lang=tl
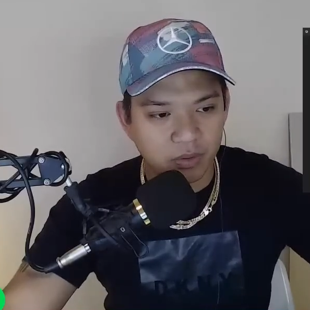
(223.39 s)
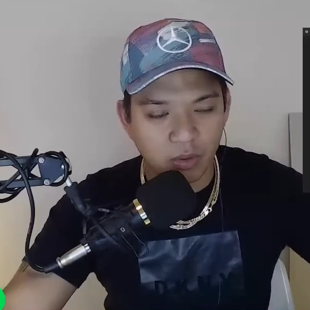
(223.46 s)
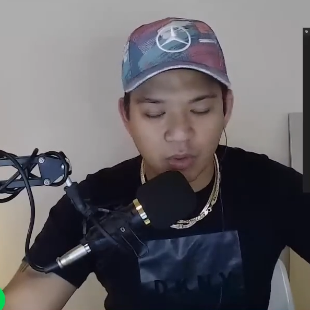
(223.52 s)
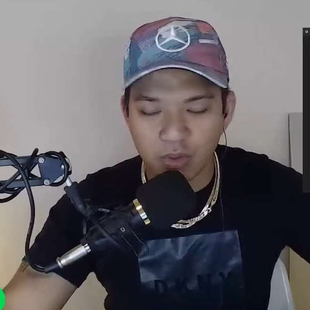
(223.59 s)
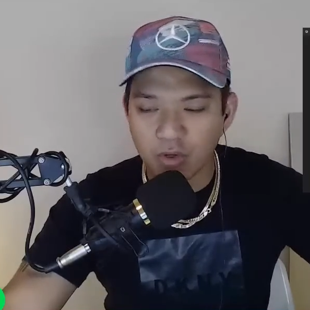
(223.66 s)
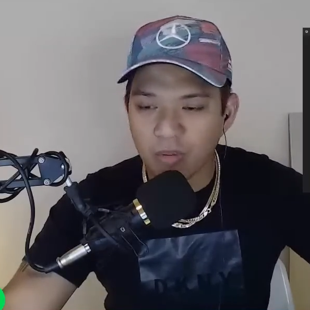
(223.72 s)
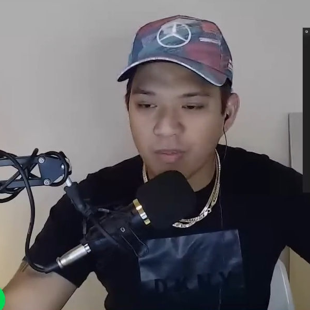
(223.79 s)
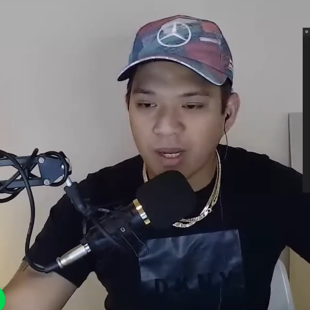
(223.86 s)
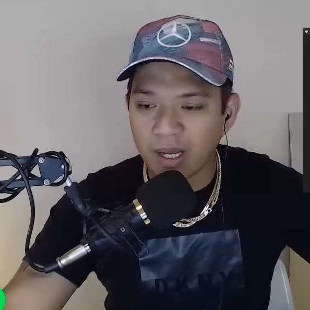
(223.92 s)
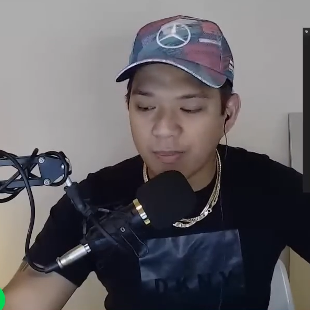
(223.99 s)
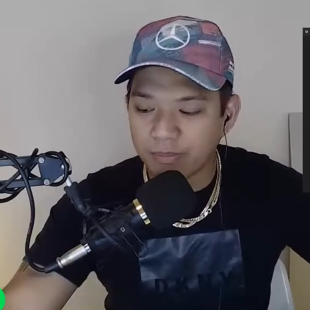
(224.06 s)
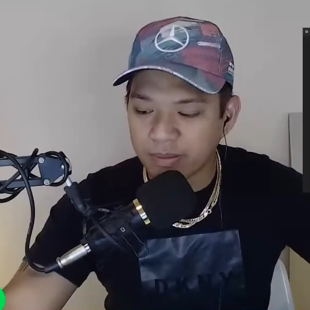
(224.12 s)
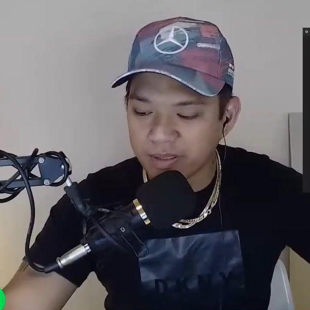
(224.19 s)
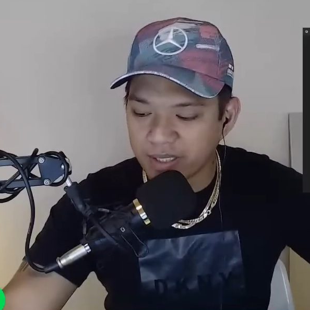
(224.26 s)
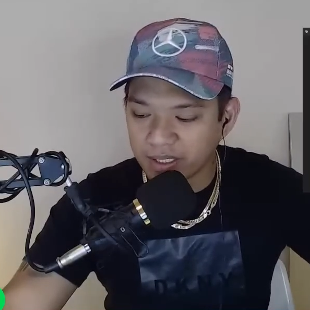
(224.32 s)
o yung mga
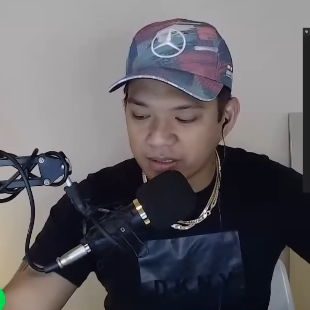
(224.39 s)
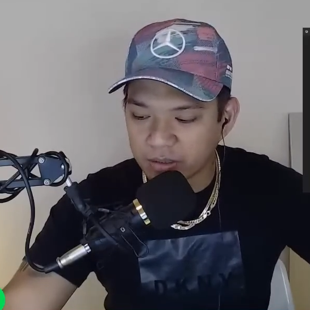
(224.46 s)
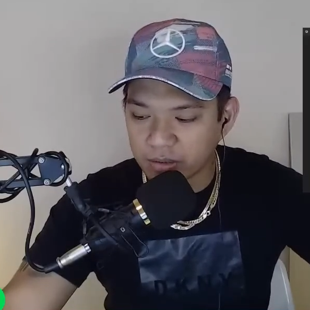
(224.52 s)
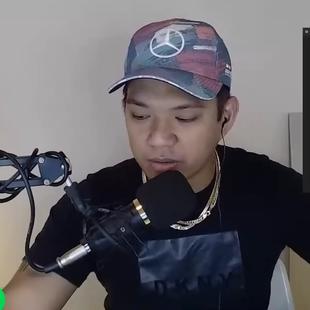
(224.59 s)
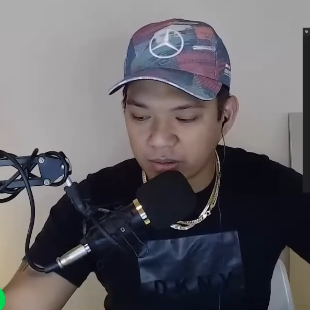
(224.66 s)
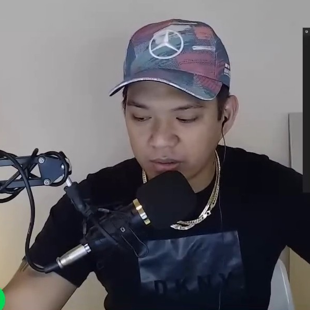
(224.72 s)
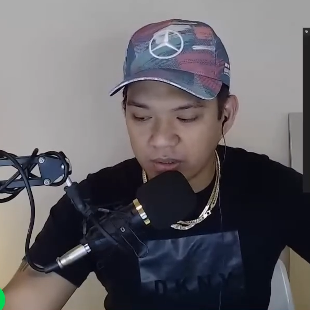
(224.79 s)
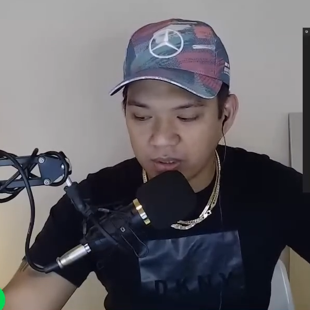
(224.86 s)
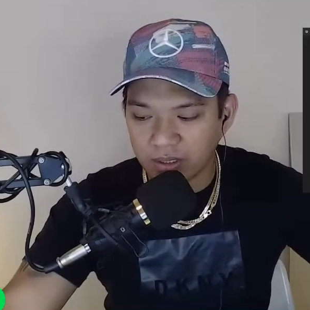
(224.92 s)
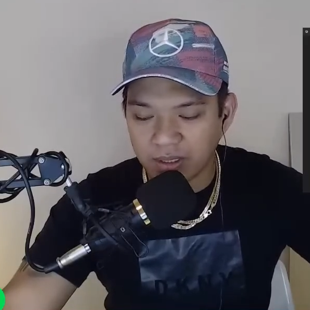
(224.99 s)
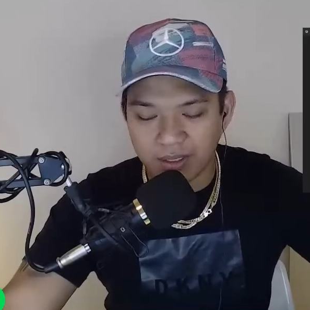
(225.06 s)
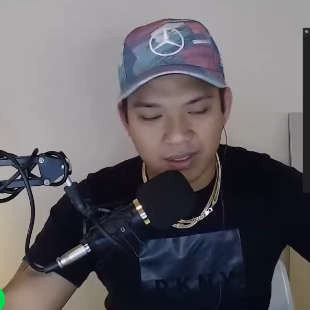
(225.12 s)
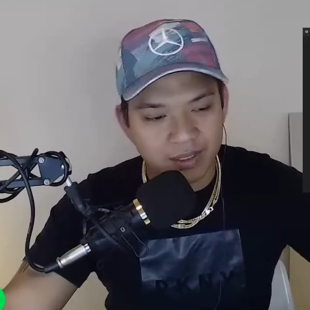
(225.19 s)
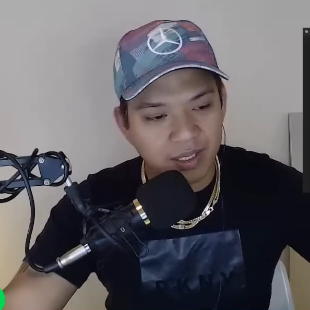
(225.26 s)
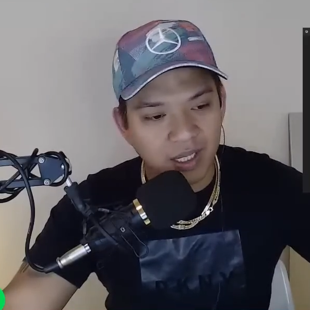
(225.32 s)
proyekto
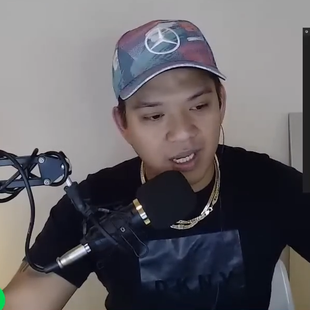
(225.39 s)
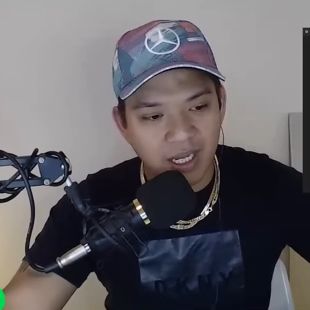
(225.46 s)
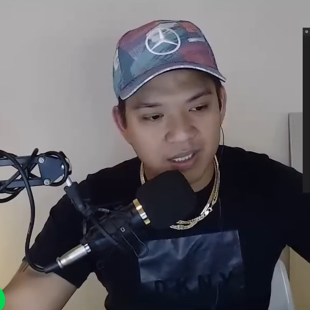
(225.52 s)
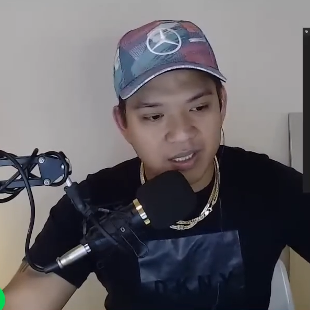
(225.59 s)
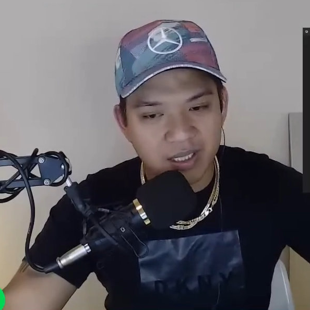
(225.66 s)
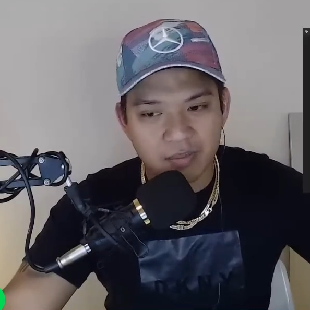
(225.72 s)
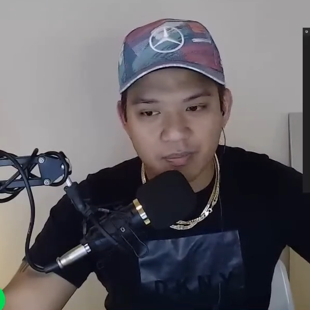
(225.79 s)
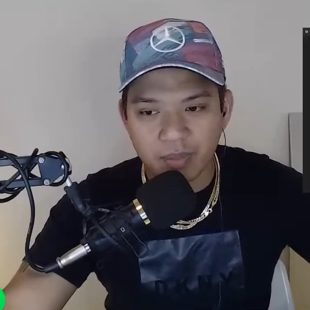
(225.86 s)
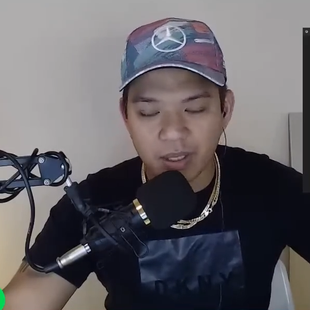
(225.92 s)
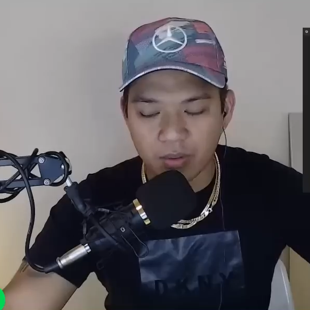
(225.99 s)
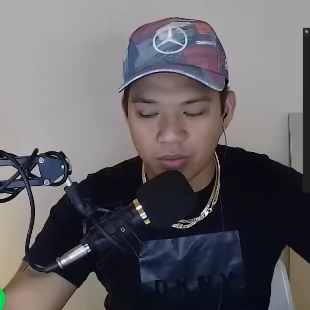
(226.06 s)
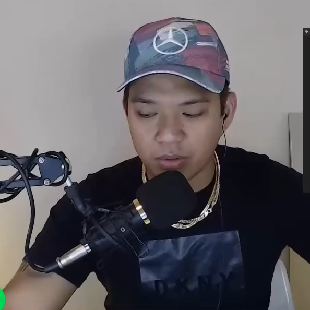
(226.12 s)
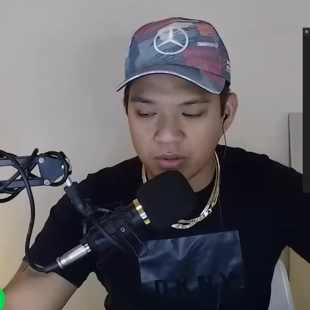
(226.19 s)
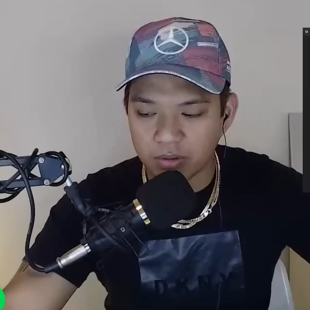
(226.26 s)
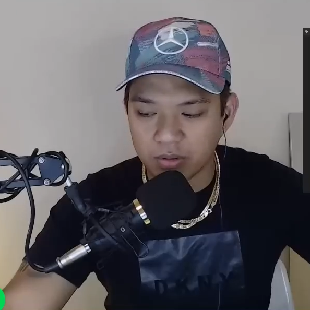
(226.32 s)
ng ating
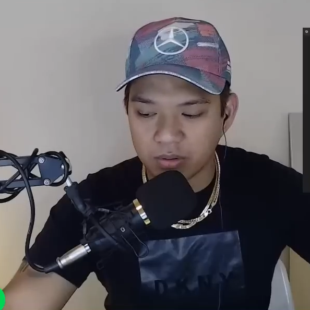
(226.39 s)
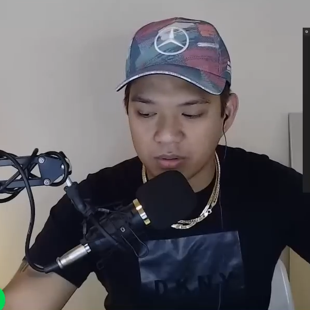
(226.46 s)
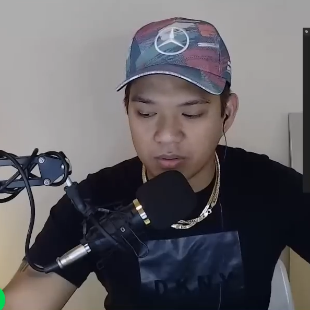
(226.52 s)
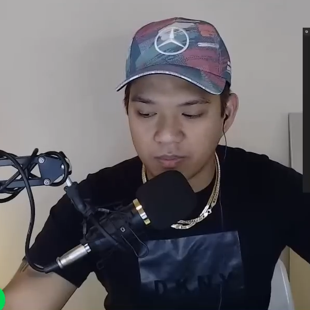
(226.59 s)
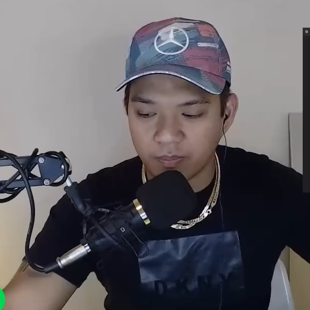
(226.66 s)
pangulo